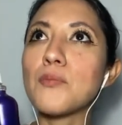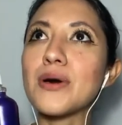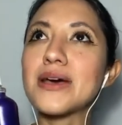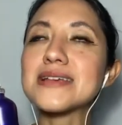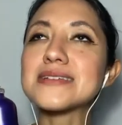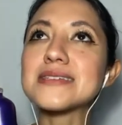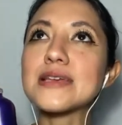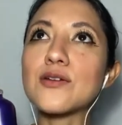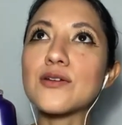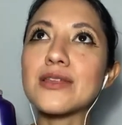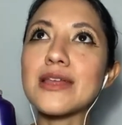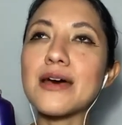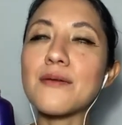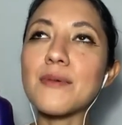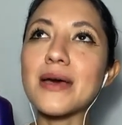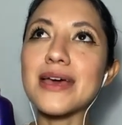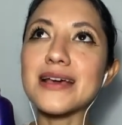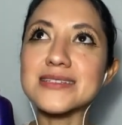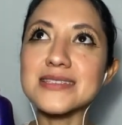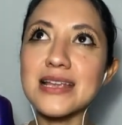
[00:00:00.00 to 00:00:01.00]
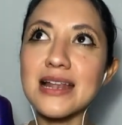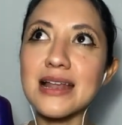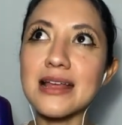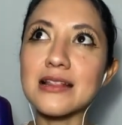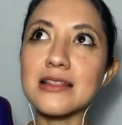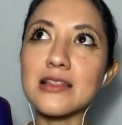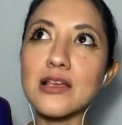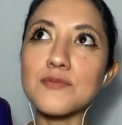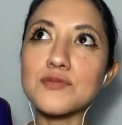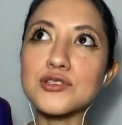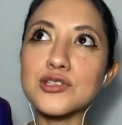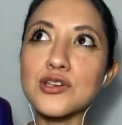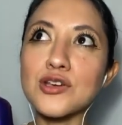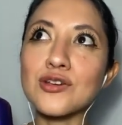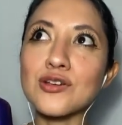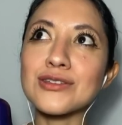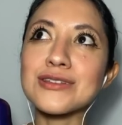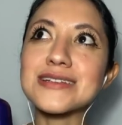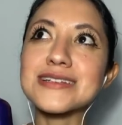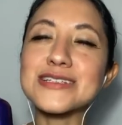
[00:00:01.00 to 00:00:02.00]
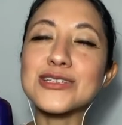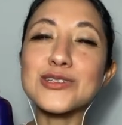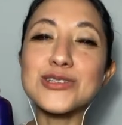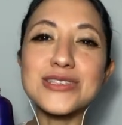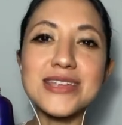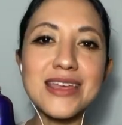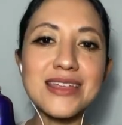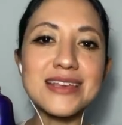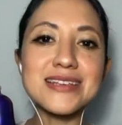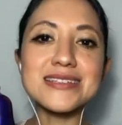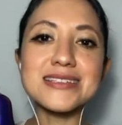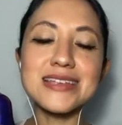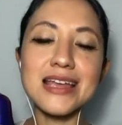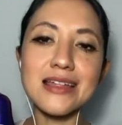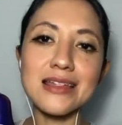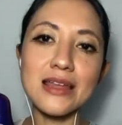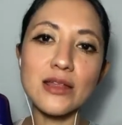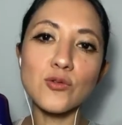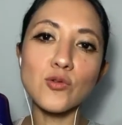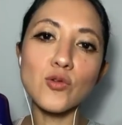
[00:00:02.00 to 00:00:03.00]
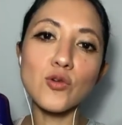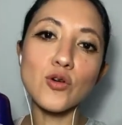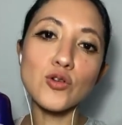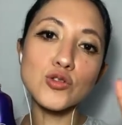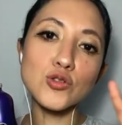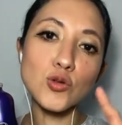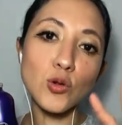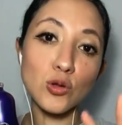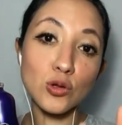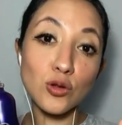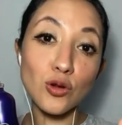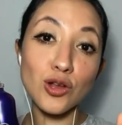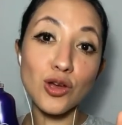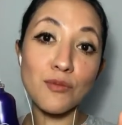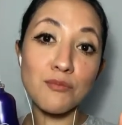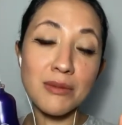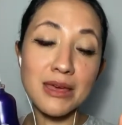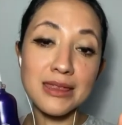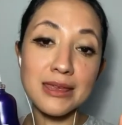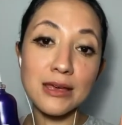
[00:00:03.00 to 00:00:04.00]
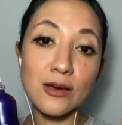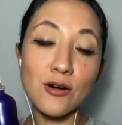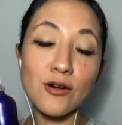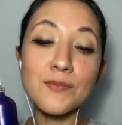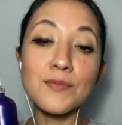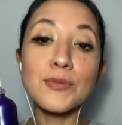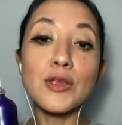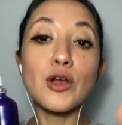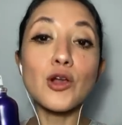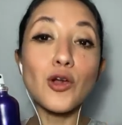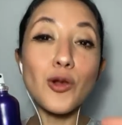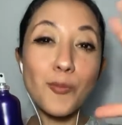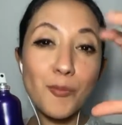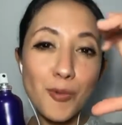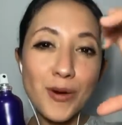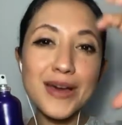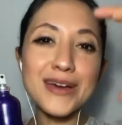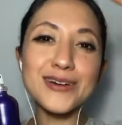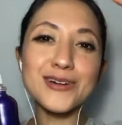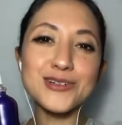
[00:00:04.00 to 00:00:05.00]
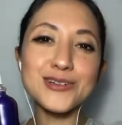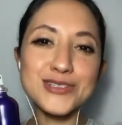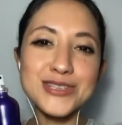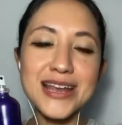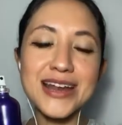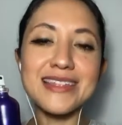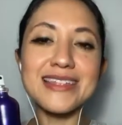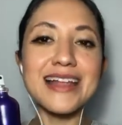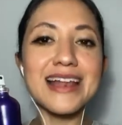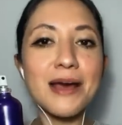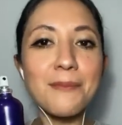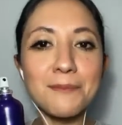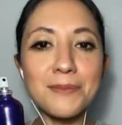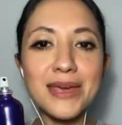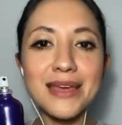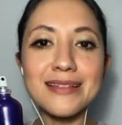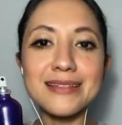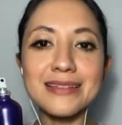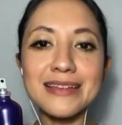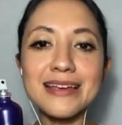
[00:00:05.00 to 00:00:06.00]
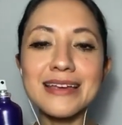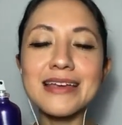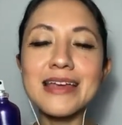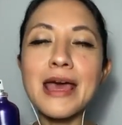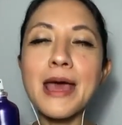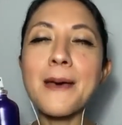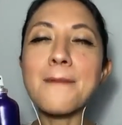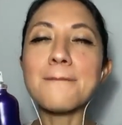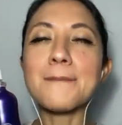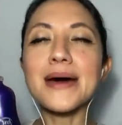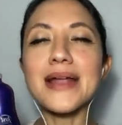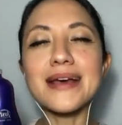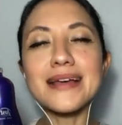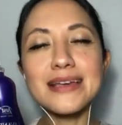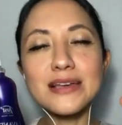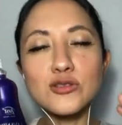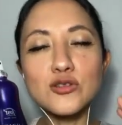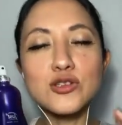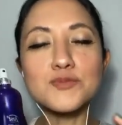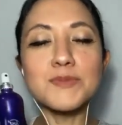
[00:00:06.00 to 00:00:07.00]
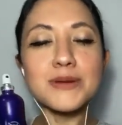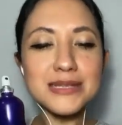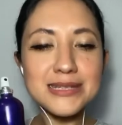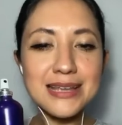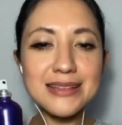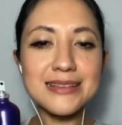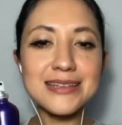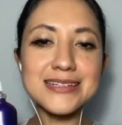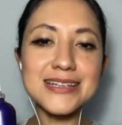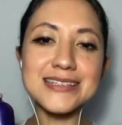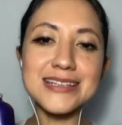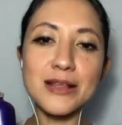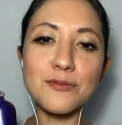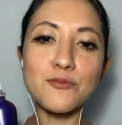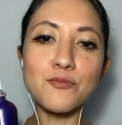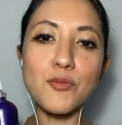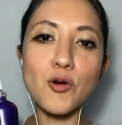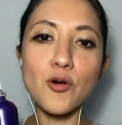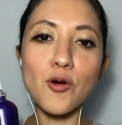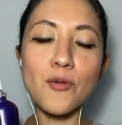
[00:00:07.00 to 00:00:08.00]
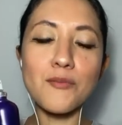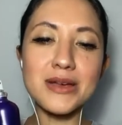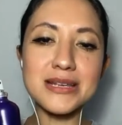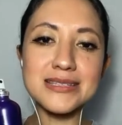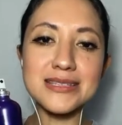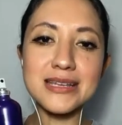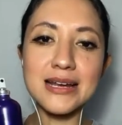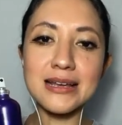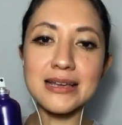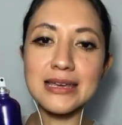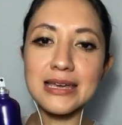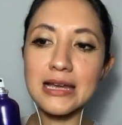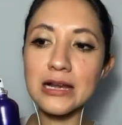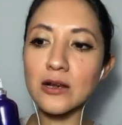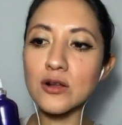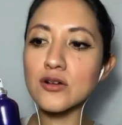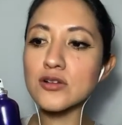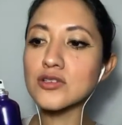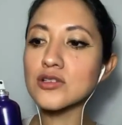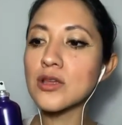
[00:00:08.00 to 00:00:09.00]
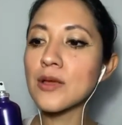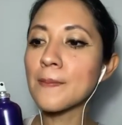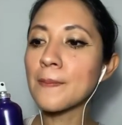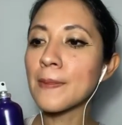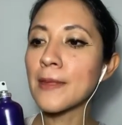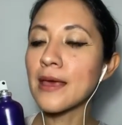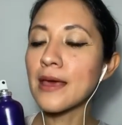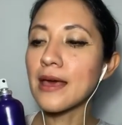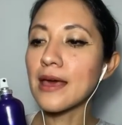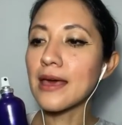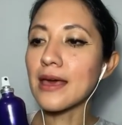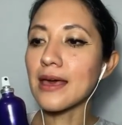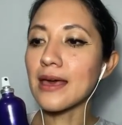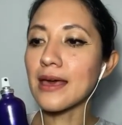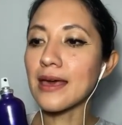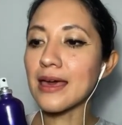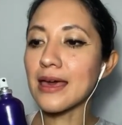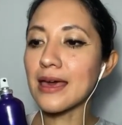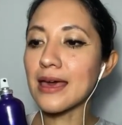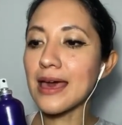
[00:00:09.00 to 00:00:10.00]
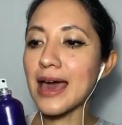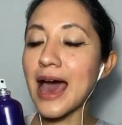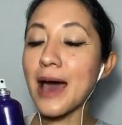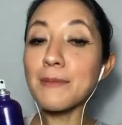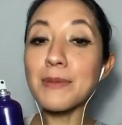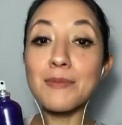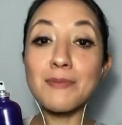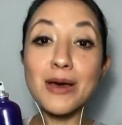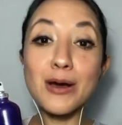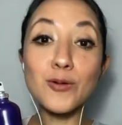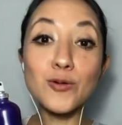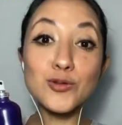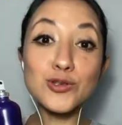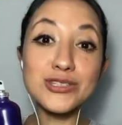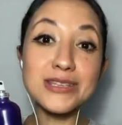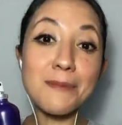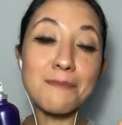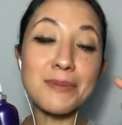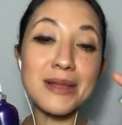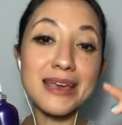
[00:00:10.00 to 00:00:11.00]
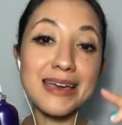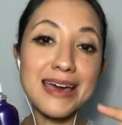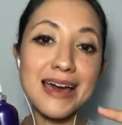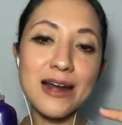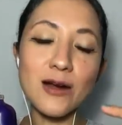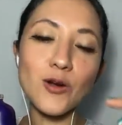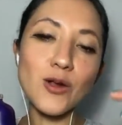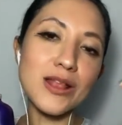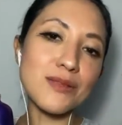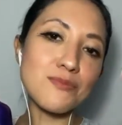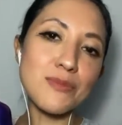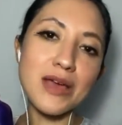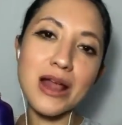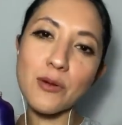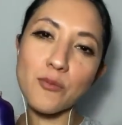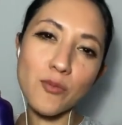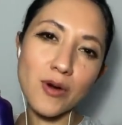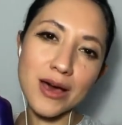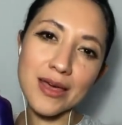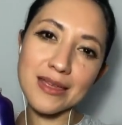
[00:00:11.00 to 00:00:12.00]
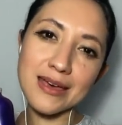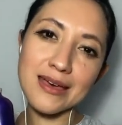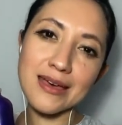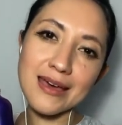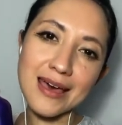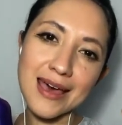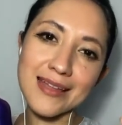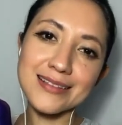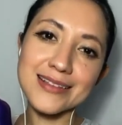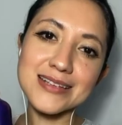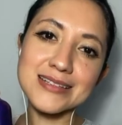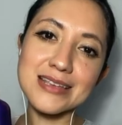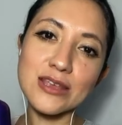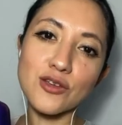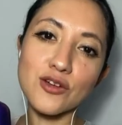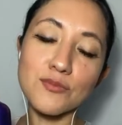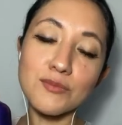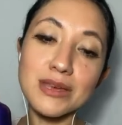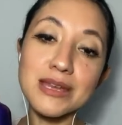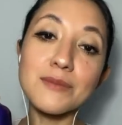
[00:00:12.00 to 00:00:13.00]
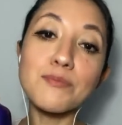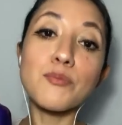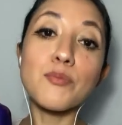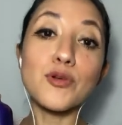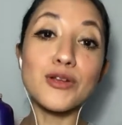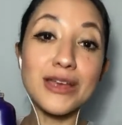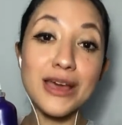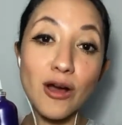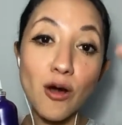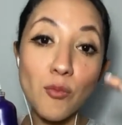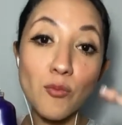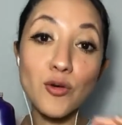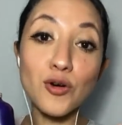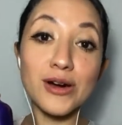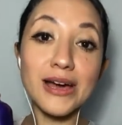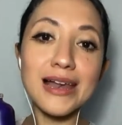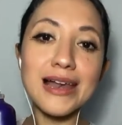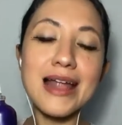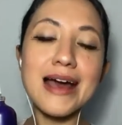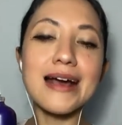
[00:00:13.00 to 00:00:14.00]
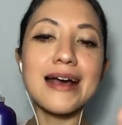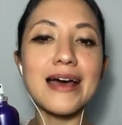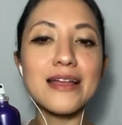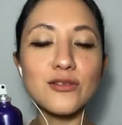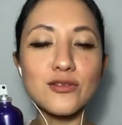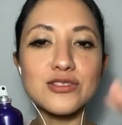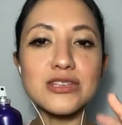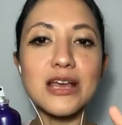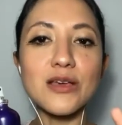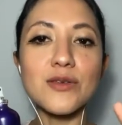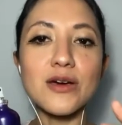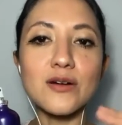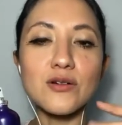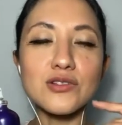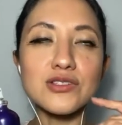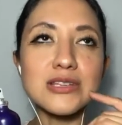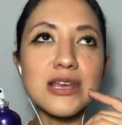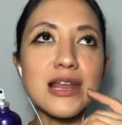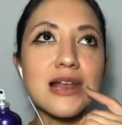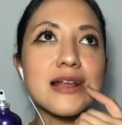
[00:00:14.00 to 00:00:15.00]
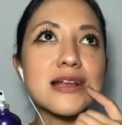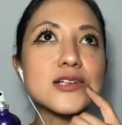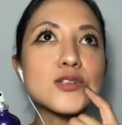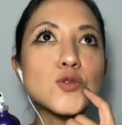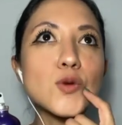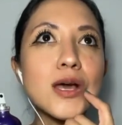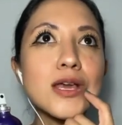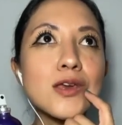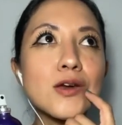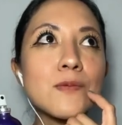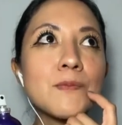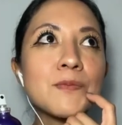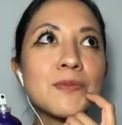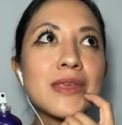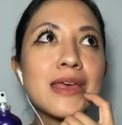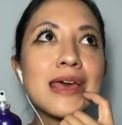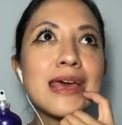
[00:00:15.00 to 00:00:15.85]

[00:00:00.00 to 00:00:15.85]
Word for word: Puede ser una excelente opción si ustedes tienen un consultorio médico, lo pueden rociar en el ambiente para que sus pacientes estén un poco más tranquilos. Eh, a mí me gusta aplicarlo en mi almohada antes de dormir porque como relaja nos ayuda a conciliar el sueño